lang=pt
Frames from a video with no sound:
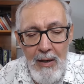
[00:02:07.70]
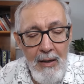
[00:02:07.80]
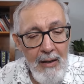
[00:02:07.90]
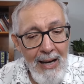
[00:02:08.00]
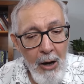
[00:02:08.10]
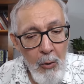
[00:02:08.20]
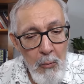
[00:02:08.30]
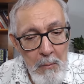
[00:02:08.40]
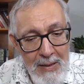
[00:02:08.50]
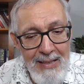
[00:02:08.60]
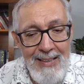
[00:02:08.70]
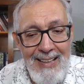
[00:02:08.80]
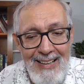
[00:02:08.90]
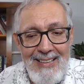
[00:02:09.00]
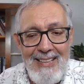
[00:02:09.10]
é, Almir
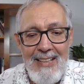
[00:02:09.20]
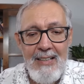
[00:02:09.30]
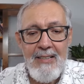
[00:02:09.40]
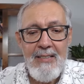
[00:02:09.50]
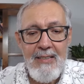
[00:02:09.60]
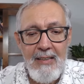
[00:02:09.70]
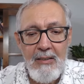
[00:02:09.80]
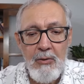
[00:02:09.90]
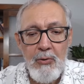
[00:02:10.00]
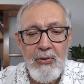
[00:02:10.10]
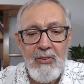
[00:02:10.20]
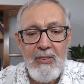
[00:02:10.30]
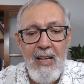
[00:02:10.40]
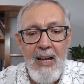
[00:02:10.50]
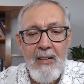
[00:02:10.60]
Garnier
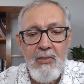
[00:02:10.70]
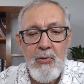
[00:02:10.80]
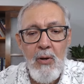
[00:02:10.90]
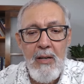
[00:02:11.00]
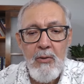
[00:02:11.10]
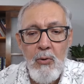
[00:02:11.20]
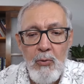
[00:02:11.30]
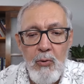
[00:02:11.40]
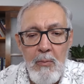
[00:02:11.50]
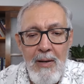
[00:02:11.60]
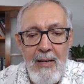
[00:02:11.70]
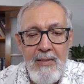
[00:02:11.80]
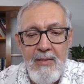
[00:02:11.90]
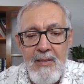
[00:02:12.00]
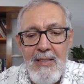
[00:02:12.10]
Santos, Tércio Arnold
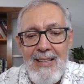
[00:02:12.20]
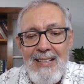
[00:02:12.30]
Tomás,